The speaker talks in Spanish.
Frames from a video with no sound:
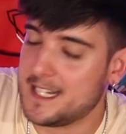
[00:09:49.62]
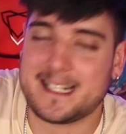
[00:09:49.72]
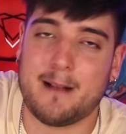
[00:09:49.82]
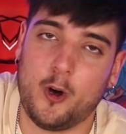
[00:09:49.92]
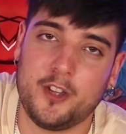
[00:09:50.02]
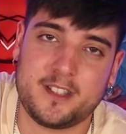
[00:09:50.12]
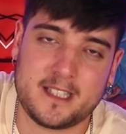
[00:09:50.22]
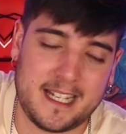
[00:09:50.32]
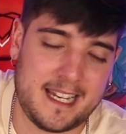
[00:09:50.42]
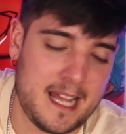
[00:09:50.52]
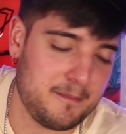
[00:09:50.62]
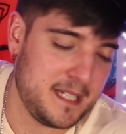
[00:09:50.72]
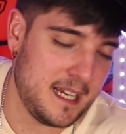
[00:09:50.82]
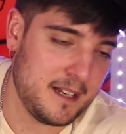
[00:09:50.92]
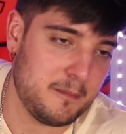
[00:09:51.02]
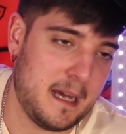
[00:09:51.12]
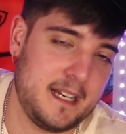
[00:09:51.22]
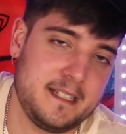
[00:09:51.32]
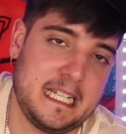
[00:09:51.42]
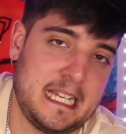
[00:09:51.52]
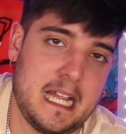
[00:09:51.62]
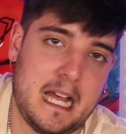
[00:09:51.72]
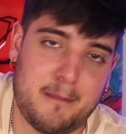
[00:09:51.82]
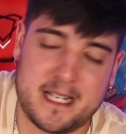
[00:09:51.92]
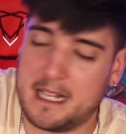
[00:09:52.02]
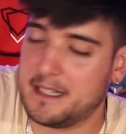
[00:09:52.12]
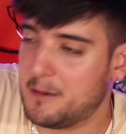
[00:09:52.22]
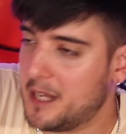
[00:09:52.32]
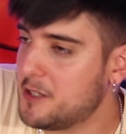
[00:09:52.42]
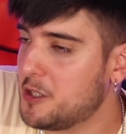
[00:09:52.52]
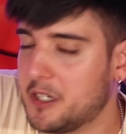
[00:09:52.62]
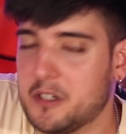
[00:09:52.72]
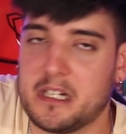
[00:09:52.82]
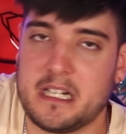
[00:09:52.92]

Esta voz te queda bien, ¿vale? Te queda bastante bien, yo creo